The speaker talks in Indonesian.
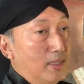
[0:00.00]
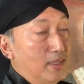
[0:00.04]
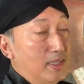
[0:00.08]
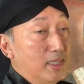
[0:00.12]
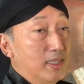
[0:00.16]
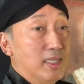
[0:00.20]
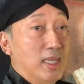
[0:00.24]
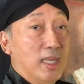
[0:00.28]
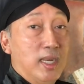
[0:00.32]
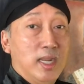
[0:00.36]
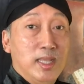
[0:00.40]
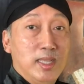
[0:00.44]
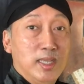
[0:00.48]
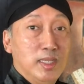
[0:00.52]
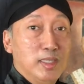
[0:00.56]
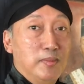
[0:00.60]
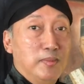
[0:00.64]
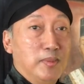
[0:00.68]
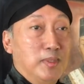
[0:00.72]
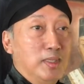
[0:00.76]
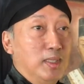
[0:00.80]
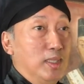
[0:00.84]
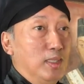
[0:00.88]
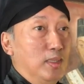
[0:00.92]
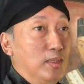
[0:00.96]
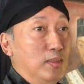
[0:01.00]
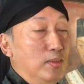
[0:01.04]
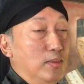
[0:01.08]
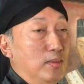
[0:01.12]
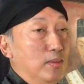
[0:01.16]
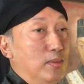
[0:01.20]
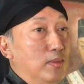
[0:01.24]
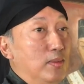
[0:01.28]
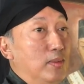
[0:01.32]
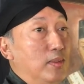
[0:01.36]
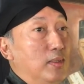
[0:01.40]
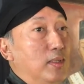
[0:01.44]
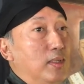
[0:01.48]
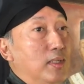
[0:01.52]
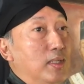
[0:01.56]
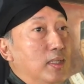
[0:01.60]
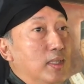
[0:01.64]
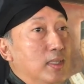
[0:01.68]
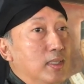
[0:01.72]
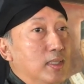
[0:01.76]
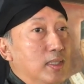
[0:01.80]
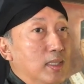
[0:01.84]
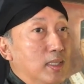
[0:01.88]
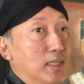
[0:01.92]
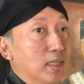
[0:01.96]
sejarahnya seperti itu
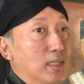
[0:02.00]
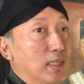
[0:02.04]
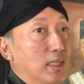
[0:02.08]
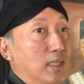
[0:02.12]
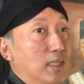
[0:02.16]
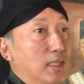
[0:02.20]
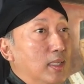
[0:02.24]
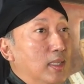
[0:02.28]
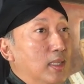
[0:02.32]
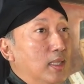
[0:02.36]
jadi